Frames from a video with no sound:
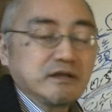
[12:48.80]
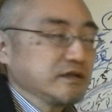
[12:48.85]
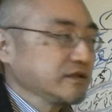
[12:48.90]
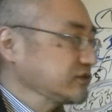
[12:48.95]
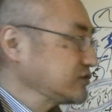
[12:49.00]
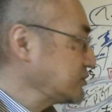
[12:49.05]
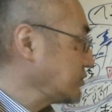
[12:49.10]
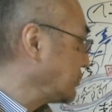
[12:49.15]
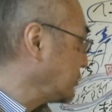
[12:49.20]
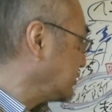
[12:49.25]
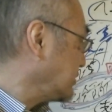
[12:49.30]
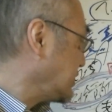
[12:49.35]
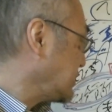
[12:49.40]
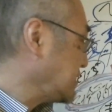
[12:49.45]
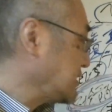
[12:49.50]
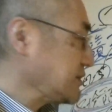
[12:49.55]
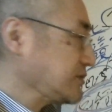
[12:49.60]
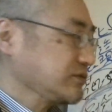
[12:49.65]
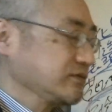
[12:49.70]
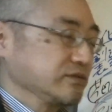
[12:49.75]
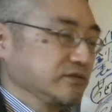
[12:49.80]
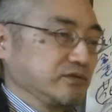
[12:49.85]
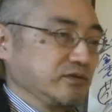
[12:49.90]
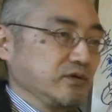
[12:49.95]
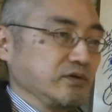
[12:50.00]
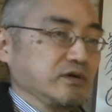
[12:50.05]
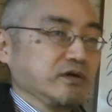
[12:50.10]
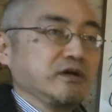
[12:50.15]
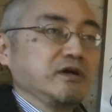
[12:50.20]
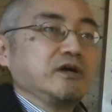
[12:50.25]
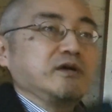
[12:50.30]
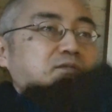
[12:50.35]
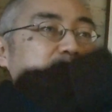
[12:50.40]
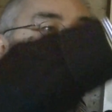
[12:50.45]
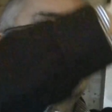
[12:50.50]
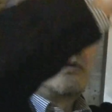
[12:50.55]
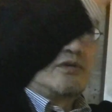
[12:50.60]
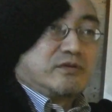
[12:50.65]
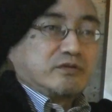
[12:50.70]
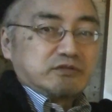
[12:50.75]
そうなってくると
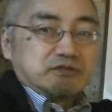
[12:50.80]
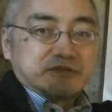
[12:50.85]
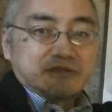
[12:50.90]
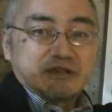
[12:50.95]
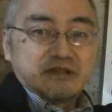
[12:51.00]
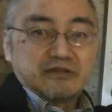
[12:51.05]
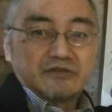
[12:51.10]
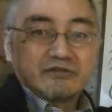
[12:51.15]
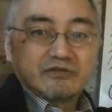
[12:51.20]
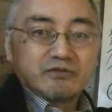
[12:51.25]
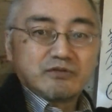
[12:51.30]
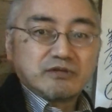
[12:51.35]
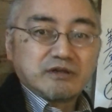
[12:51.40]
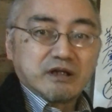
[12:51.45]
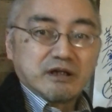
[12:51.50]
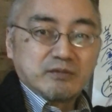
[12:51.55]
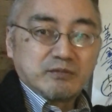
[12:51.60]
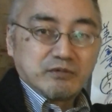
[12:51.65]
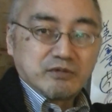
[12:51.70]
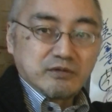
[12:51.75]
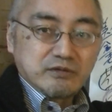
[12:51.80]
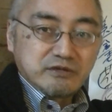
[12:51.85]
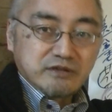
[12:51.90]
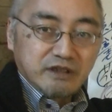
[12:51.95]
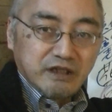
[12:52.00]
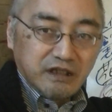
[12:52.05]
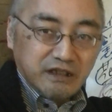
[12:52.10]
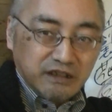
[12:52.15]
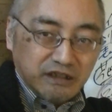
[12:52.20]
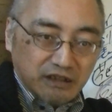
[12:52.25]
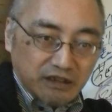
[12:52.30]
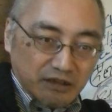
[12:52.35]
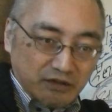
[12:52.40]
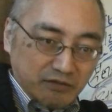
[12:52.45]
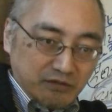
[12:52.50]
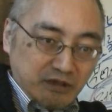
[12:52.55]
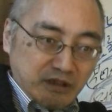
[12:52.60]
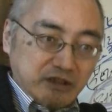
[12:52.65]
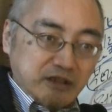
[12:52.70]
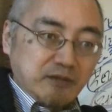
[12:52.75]
持ってる層からもでき
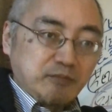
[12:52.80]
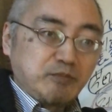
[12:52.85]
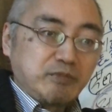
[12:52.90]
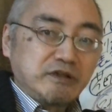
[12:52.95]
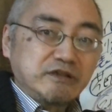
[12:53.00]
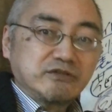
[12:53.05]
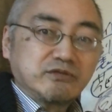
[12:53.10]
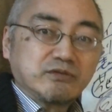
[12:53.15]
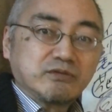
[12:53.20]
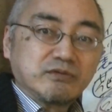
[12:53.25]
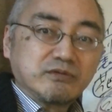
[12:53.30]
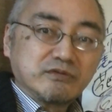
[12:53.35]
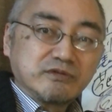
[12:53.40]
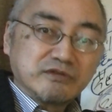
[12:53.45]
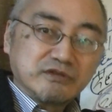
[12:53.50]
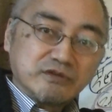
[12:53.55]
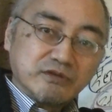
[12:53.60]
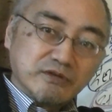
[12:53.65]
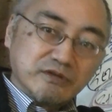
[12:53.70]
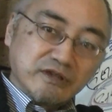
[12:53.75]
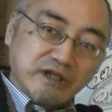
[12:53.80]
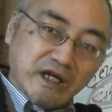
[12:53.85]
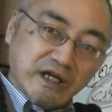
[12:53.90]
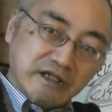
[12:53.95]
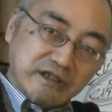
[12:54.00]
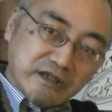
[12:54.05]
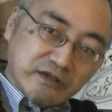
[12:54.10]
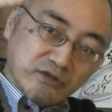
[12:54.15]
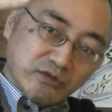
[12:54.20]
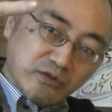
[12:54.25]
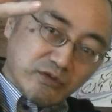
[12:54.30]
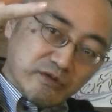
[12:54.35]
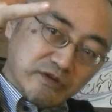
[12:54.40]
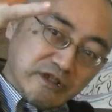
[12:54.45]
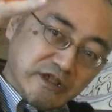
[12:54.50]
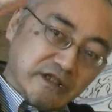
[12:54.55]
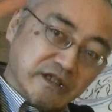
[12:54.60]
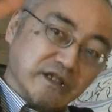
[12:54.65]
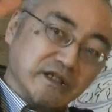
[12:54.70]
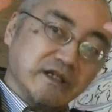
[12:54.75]
るだけやっぱりそこそういう大変なとこ
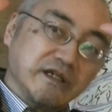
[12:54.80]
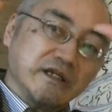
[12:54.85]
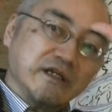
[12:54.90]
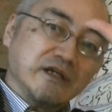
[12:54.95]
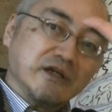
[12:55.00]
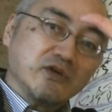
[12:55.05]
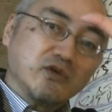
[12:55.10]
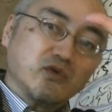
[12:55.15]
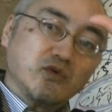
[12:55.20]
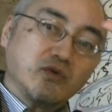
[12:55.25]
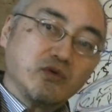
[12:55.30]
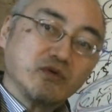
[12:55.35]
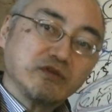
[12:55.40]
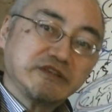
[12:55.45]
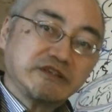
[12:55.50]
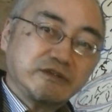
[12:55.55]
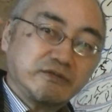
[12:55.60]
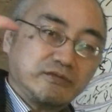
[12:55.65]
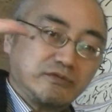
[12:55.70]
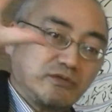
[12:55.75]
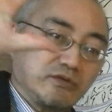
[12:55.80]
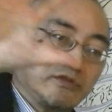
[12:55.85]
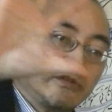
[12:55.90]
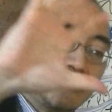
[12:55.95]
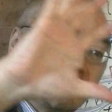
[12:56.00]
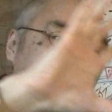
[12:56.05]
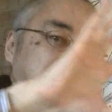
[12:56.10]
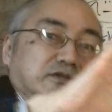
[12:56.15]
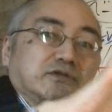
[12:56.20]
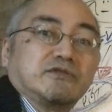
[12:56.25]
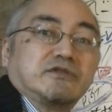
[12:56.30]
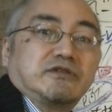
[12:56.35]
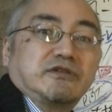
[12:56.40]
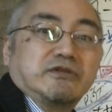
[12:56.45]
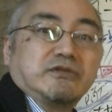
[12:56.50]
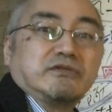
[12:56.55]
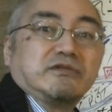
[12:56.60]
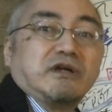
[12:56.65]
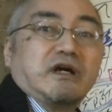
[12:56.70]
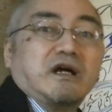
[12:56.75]
にこうシフトしていくって
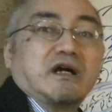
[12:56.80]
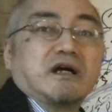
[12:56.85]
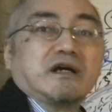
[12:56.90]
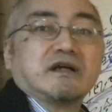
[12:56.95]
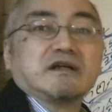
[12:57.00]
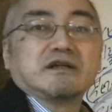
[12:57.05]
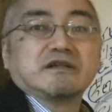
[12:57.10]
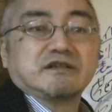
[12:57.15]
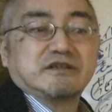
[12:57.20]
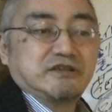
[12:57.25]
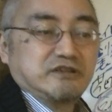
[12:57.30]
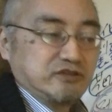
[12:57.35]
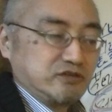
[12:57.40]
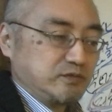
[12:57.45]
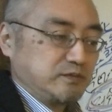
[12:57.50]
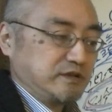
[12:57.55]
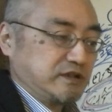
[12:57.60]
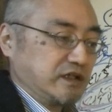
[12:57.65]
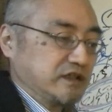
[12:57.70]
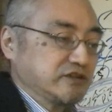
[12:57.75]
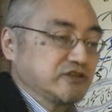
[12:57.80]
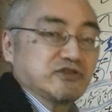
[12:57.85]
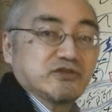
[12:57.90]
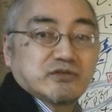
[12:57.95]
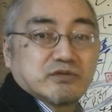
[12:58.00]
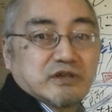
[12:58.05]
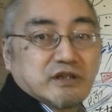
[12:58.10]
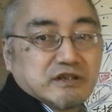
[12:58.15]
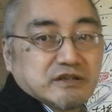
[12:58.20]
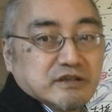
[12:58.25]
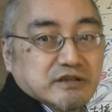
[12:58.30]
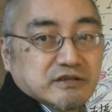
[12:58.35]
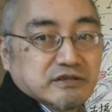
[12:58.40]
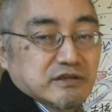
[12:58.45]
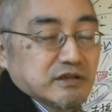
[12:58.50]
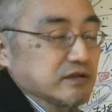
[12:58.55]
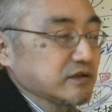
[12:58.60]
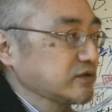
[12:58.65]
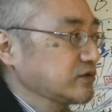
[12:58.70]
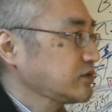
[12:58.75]
いうのは仕組みが必要なんじゃないです
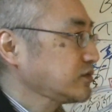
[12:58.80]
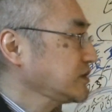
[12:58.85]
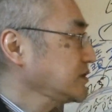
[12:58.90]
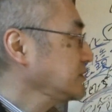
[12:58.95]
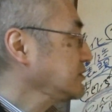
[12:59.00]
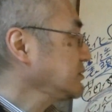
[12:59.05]
かこれ